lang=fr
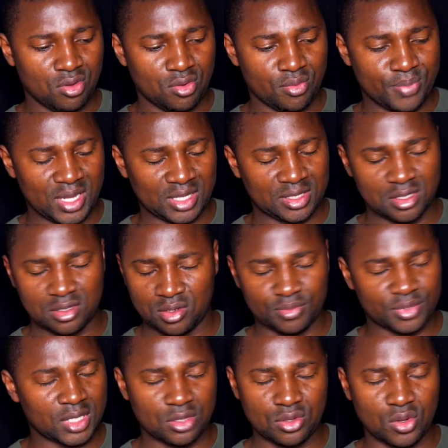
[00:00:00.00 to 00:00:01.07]
euh, partie comme
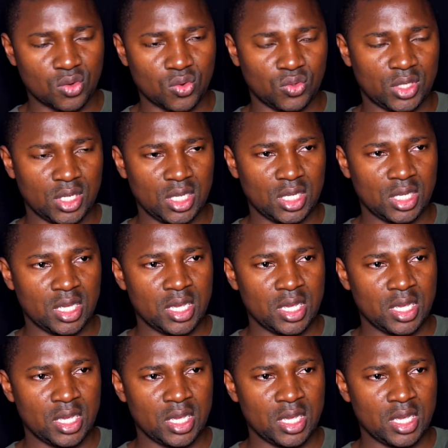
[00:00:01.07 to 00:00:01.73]
ça d'un côté.